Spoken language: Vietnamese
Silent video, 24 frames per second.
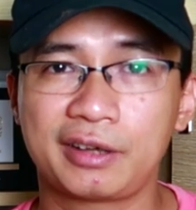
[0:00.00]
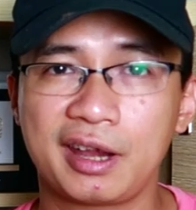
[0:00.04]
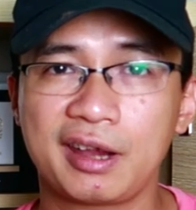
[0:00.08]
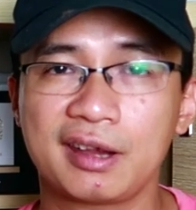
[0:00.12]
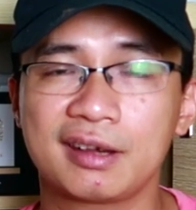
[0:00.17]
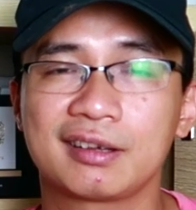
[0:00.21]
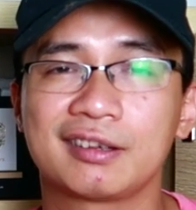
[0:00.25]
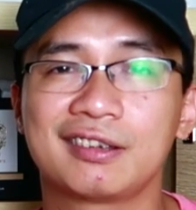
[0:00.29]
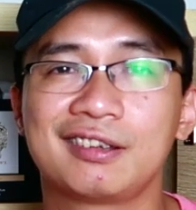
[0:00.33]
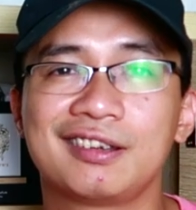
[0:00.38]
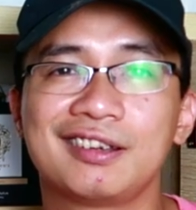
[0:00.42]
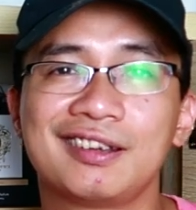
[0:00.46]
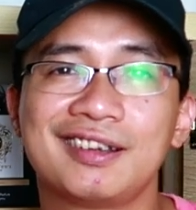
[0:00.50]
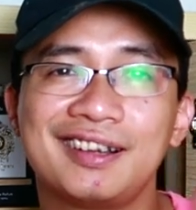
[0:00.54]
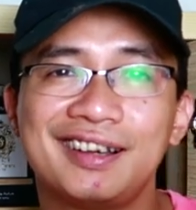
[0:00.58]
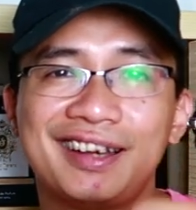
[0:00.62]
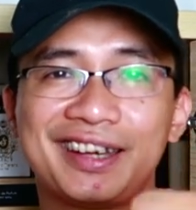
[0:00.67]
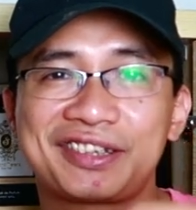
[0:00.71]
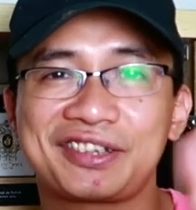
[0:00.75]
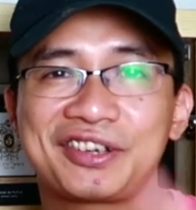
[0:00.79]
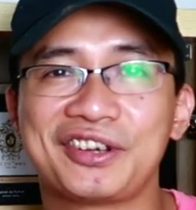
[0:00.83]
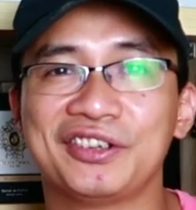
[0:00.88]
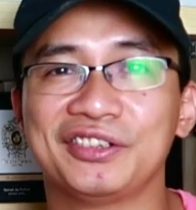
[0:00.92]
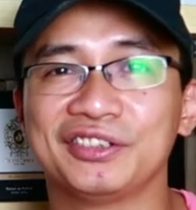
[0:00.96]
Ok,
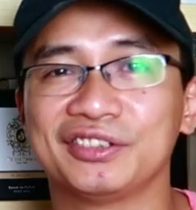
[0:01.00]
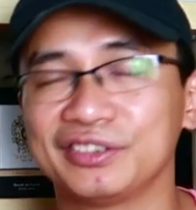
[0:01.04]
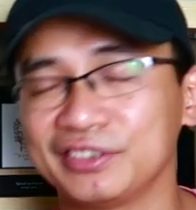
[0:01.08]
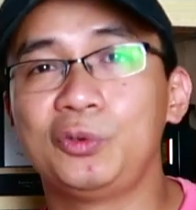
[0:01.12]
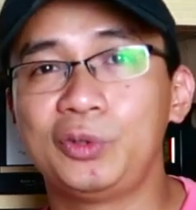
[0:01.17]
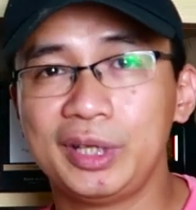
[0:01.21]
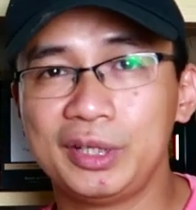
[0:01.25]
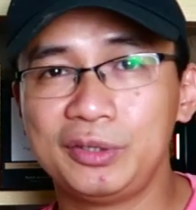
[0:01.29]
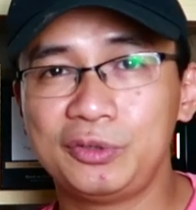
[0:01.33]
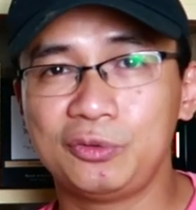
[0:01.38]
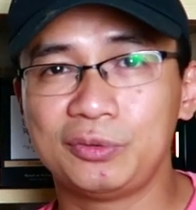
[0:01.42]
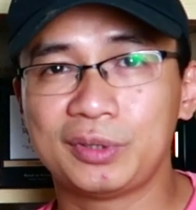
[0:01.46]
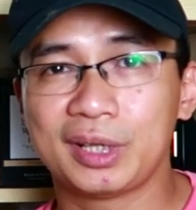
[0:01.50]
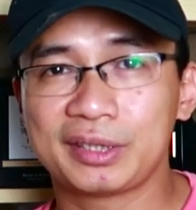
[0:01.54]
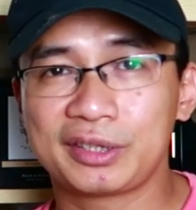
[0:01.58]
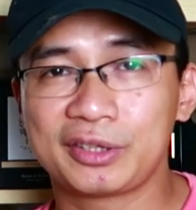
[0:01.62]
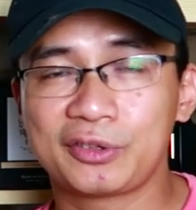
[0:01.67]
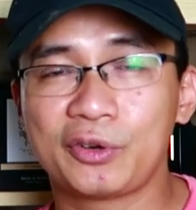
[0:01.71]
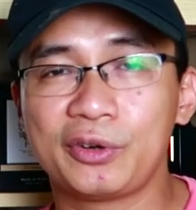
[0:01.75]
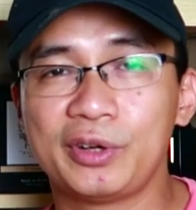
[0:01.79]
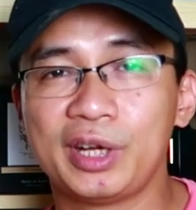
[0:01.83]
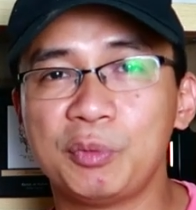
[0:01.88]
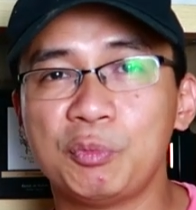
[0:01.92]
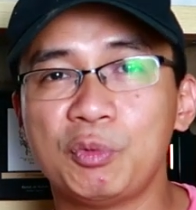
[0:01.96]
let's go. Đầu tiên chúng ta
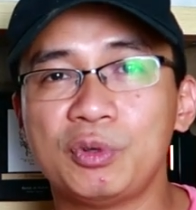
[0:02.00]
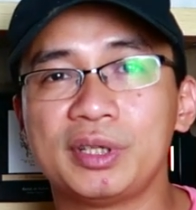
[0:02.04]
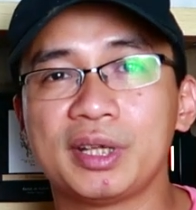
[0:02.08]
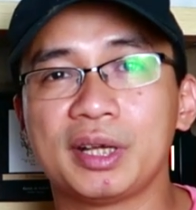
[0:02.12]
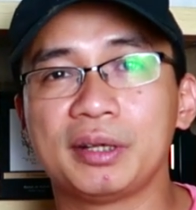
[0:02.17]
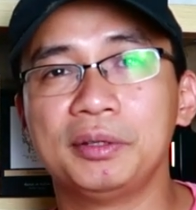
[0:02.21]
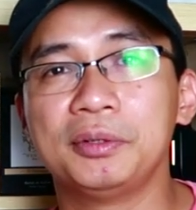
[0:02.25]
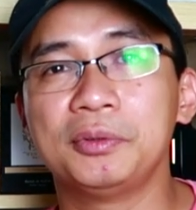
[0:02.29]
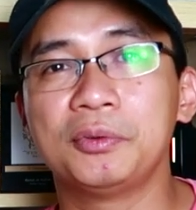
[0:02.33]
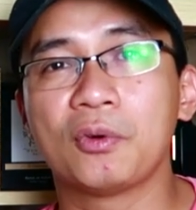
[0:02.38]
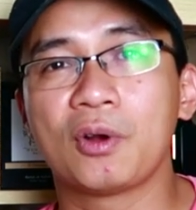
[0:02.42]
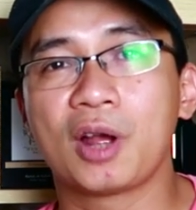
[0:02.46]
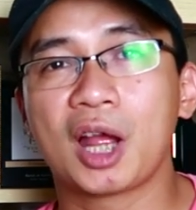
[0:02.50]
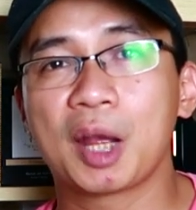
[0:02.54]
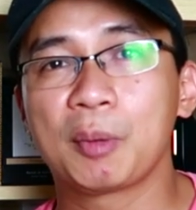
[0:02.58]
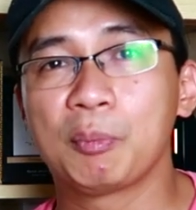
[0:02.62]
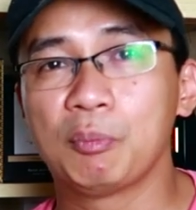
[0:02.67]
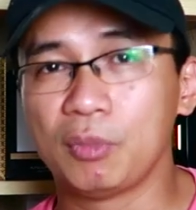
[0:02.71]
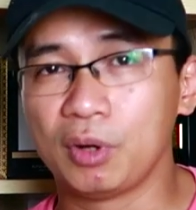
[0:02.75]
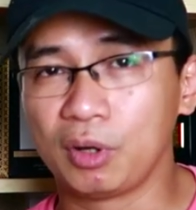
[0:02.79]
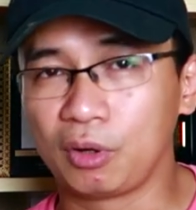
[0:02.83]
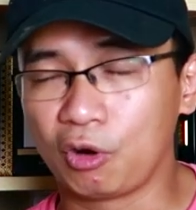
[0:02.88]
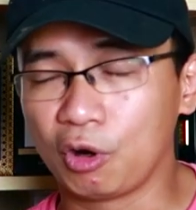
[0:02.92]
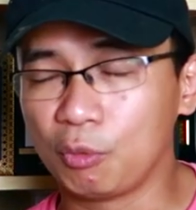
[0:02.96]
sẽ nói đến một nhà nước hoa
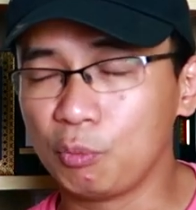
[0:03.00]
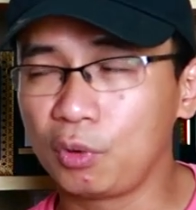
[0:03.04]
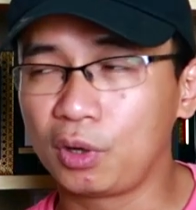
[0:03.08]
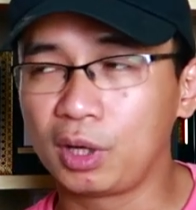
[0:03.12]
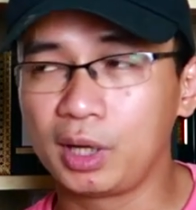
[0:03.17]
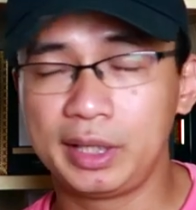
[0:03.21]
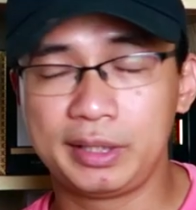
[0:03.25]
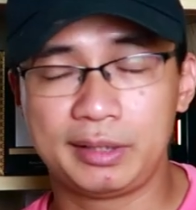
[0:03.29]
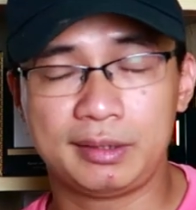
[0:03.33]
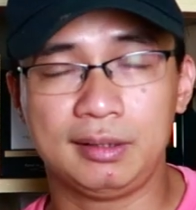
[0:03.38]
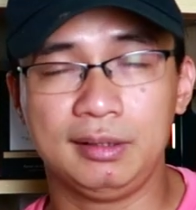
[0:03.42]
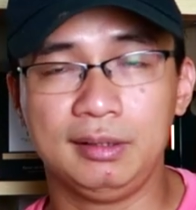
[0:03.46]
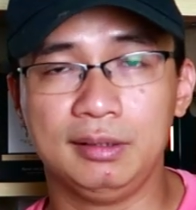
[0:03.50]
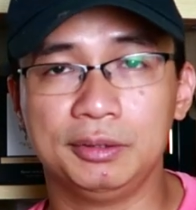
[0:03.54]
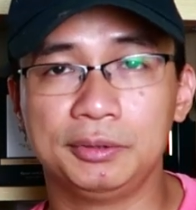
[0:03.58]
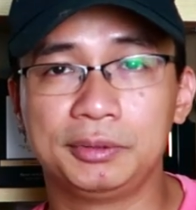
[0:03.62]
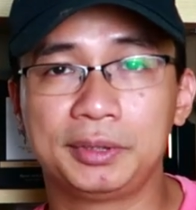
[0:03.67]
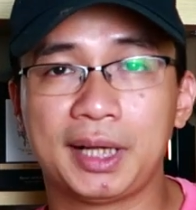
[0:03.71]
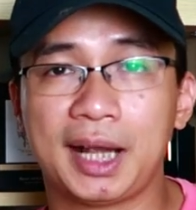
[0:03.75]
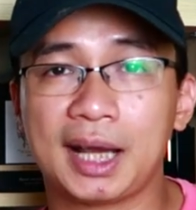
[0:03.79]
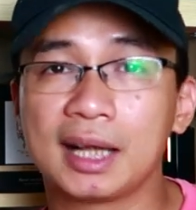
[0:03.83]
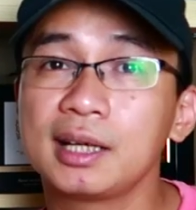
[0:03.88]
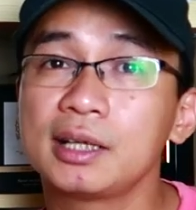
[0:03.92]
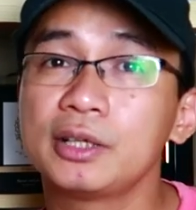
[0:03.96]
mà có một cái lịch sử
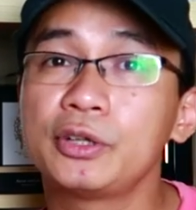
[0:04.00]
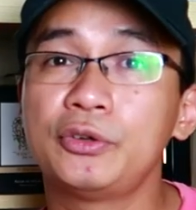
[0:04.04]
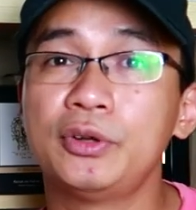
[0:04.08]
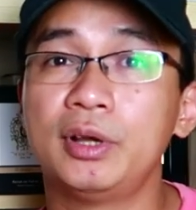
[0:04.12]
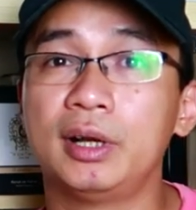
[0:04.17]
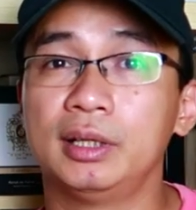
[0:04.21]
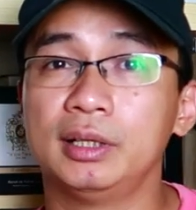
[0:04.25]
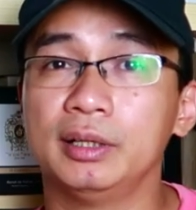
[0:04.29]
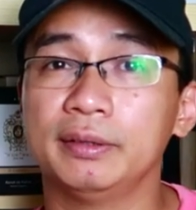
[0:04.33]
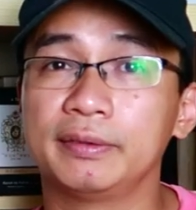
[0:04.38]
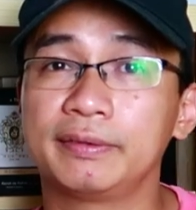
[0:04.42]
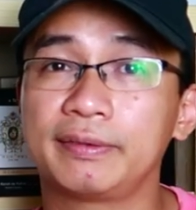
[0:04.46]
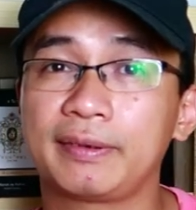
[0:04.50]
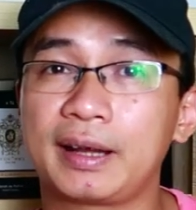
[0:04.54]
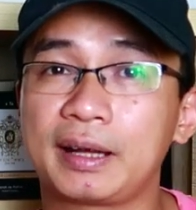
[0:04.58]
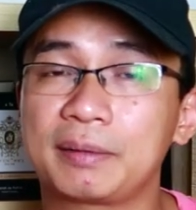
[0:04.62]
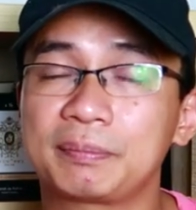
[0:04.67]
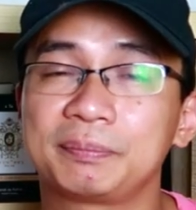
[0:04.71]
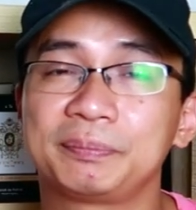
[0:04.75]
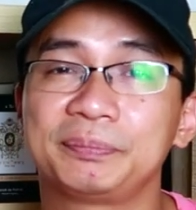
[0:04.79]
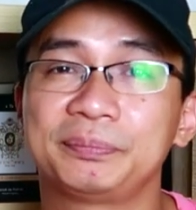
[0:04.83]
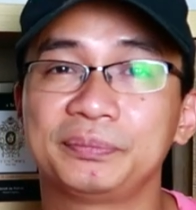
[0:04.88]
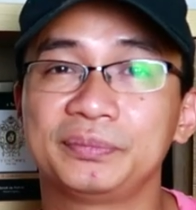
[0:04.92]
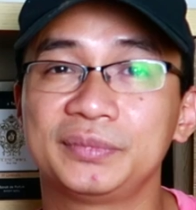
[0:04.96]
khá là lâu đời ở
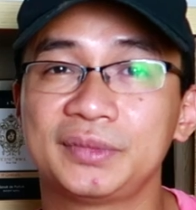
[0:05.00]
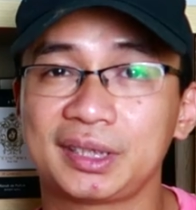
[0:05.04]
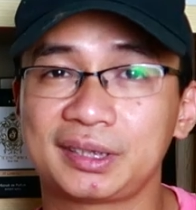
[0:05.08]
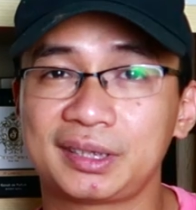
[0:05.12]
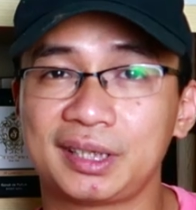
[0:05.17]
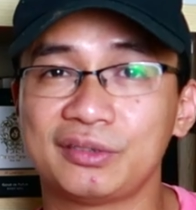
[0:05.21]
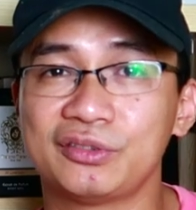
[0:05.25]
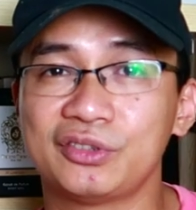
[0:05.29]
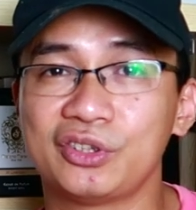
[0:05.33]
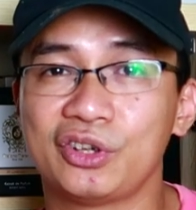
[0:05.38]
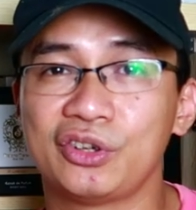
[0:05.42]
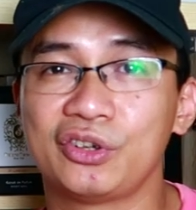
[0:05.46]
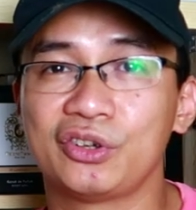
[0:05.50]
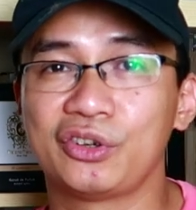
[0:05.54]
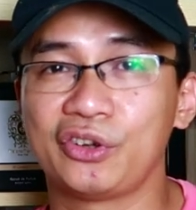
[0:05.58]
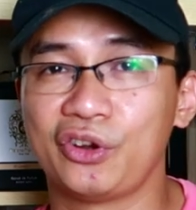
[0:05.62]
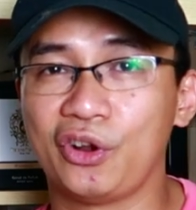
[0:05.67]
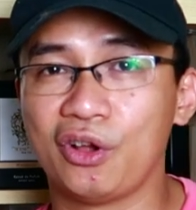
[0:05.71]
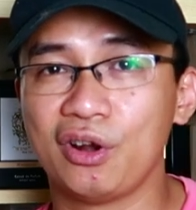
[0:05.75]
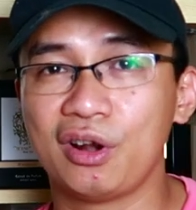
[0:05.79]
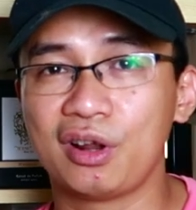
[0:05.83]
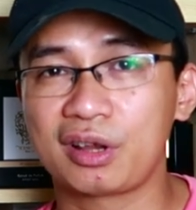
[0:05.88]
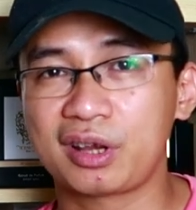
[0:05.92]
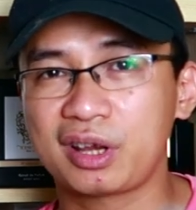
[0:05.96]
Pháp, chắc chắn rồi,
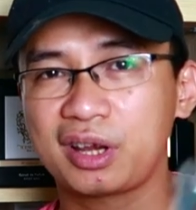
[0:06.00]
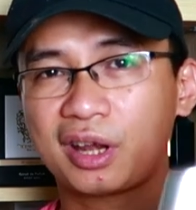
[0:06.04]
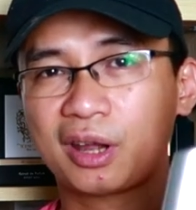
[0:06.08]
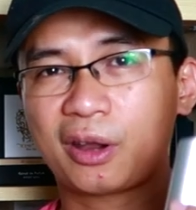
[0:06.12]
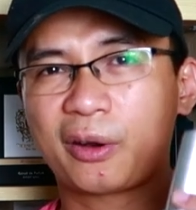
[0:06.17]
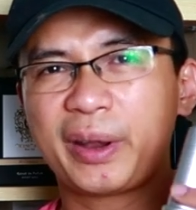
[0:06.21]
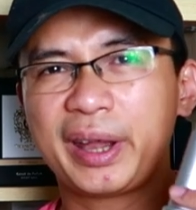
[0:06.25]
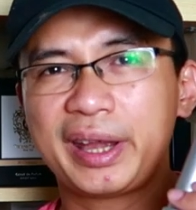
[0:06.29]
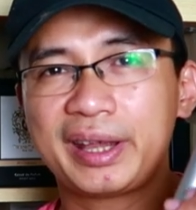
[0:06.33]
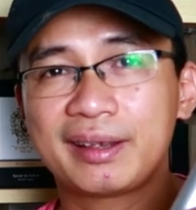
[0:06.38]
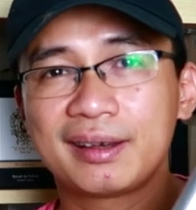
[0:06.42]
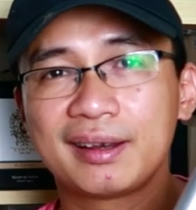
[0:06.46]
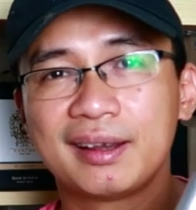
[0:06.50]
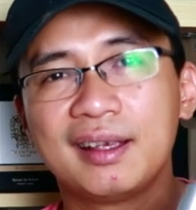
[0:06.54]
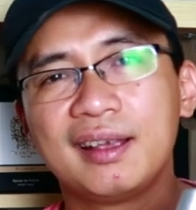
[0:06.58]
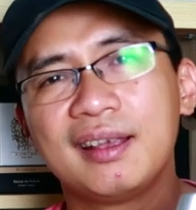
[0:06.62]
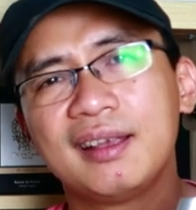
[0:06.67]
đó là Creed.